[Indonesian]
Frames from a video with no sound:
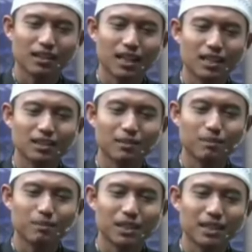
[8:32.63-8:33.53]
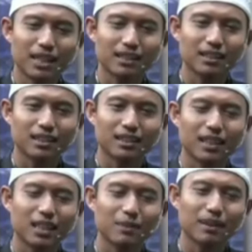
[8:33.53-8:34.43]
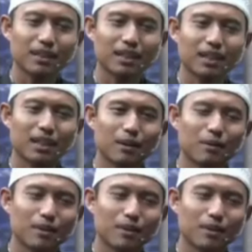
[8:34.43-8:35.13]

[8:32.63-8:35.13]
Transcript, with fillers: dan melihat daripada